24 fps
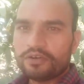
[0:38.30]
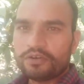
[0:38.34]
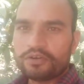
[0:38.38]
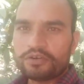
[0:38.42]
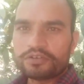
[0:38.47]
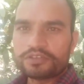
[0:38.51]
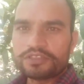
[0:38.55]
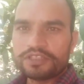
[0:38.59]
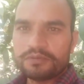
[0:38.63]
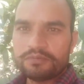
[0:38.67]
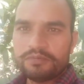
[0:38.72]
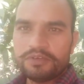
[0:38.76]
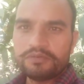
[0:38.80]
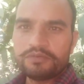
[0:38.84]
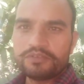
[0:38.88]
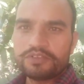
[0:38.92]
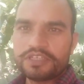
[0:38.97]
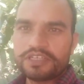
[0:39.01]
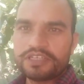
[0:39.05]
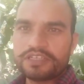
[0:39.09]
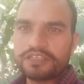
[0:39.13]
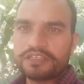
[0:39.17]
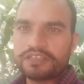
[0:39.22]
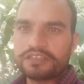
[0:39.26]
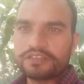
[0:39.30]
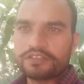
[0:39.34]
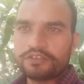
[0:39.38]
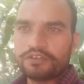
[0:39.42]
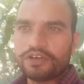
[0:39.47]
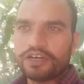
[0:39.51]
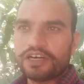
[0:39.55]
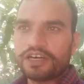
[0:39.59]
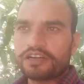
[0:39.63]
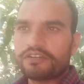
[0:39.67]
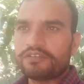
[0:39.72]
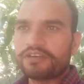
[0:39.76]
और जब भी मुझे
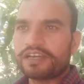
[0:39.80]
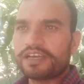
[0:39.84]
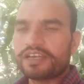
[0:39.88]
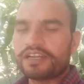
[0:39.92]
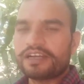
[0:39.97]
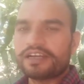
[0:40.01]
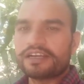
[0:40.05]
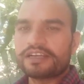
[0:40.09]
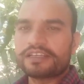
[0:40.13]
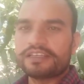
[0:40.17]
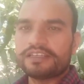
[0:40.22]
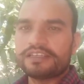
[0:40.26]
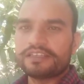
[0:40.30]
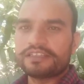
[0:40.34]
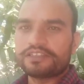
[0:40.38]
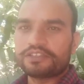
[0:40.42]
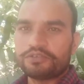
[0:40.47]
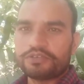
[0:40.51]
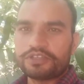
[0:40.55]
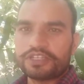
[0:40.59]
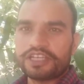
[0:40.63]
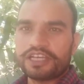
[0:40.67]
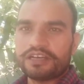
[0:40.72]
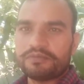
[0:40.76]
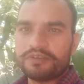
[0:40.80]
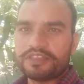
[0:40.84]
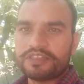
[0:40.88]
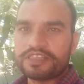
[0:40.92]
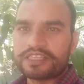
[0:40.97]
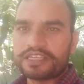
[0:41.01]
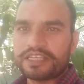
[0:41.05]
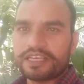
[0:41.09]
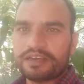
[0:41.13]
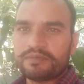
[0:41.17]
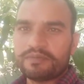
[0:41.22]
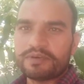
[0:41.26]
त्यौहार वगैरह की छुट्टियाँ
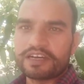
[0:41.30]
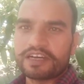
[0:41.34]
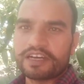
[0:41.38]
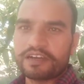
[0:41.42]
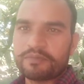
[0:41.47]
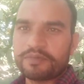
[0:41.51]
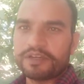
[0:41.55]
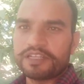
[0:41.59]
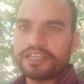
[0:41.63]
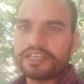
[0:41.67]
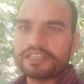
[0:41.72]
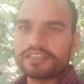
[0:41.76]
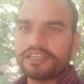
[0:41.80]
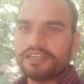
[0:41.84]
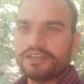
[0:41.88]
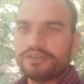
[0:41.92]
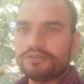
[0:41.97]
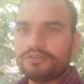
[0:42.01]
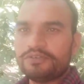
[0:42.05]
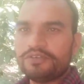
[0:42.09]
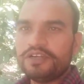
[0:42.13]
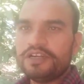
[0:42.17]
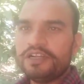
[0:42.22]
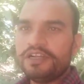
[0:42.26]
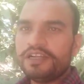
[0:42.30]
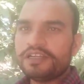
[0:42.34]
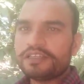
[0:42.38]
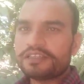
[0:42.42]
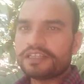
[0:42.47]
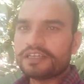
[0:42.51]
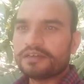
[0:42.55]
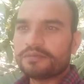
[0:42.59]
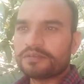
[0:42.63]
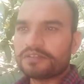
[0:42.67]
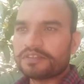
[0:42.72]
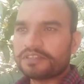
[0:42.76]
मिलती हैं मैं घर पे जाता हूँ
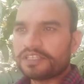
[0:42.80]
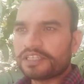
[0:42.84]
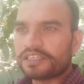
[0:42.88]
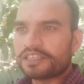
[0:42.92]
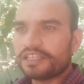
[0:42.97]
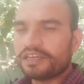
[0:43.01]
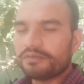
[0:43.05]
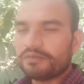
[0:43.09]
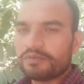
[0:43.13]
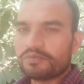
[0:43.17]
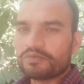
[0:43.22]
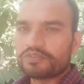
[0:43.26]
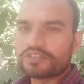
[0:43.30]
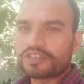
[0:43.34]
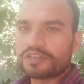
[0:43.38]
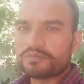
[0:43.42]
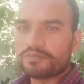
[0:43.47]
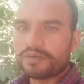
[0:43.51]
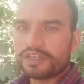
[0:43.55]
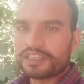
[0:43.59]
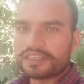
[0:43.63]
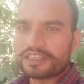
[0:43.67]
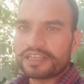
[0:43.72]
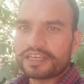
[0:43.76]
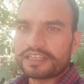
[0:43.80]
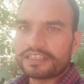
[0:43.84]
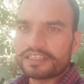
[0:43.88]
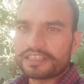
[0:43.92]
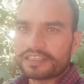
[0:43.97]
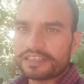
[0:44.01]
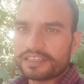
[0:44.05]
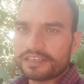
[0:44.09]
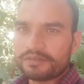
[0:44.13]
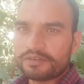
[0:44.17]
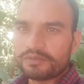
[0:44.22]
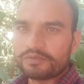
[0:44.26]
तब जितना भी मुझसे बनता है
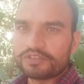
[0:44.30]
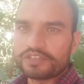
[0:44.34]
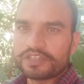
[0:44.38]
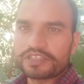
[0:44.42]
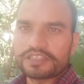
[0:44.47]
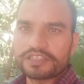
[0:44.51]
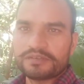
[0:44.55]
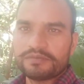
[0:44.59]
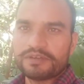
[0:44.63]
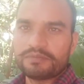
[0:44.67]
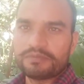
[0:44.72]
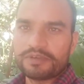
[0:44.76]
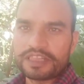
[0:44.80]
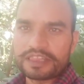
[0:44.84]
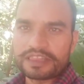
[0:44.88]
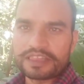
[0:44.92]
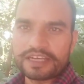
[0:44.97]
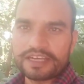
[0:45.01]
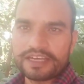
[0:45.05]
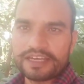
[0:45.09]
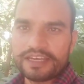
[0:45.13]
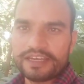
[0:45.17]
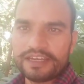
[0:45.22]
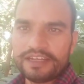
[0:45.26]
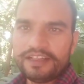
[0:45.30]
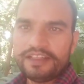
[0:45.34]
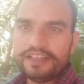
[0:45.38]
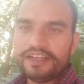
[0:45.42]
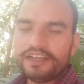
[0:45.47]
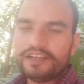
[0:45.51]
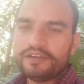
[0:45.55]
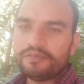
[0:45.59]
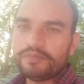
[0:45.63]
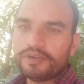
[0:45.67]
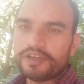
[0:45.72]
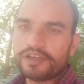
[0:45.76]
जितना भी मुझे समय मिलता है
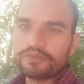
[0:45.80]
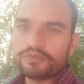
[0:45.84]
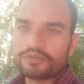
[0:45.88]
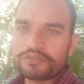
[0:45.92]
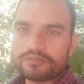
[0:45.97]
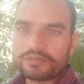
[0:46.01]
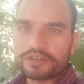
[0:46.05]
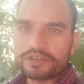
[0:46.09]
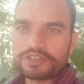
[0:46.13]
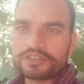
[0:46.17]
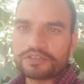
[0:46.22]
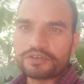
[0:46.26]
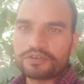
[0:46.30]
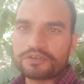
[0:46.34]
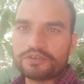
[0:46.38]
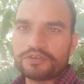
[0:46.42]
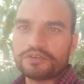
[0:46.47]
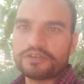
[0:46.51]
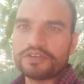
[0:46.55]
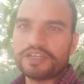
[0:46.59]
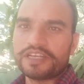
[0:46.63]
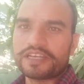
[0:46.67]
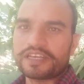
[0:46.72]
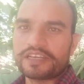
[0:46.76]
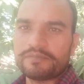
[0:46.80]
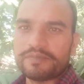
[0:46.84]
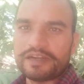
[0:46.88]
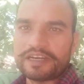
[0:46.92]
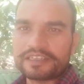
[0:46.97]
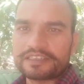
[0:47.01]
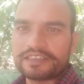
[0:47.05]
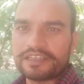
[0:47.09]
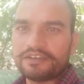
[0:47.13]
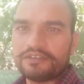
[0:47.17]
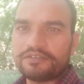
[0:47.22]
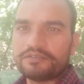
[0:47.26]
मैं उन बच्चों को ले
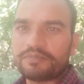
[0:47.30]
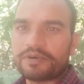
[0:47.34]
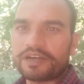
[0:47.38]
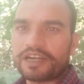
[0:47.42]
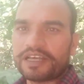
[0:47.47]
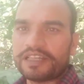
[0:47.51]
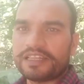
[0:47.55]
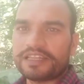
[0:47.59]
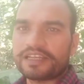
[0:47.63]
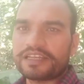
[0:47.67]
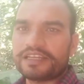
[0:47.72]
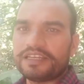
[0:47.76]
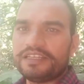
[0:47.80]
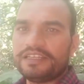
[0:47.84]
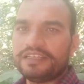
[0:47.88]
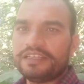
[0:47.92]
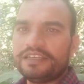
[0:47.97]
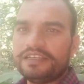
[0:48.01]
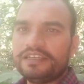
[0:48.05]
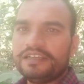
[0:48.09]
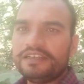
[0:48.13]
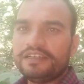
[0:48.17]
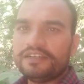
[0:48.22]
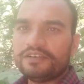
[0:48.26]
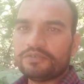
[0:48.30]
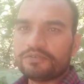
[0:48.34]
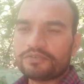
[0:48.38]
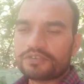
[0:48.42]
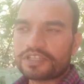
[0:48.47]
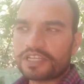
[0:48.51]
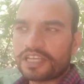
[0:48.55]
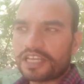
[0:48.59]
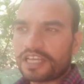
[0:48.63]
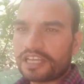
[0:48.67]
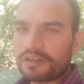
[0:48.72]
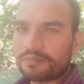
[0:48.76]
बैठता हूँ पढ़ाने के लिए
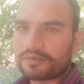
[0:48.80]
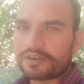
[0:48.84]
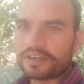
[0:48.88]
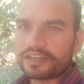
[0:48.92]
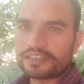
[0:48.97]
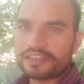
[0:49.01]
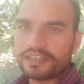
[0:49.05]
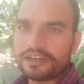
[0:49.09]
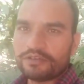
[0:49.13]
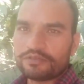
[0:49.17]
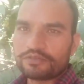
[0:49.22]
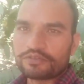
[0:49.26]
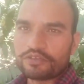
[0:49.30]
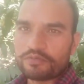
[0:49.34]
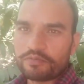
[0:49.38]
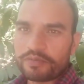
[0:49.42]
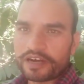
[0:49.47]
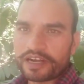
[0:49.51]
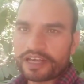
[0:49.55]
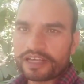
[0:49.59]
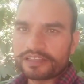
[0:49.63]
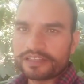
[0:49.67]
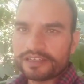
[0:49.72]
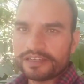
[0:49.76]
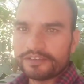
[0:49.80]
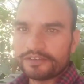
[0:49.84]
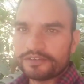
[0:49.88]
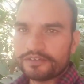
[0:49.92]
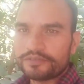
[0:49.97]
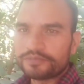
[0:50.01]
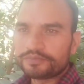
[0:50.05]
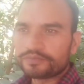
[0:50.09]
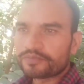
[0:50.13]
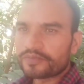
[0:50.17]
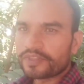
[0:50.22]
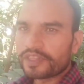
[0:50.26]
उनकी हेल्प करता हूँ उनको पढ़ाता हूँ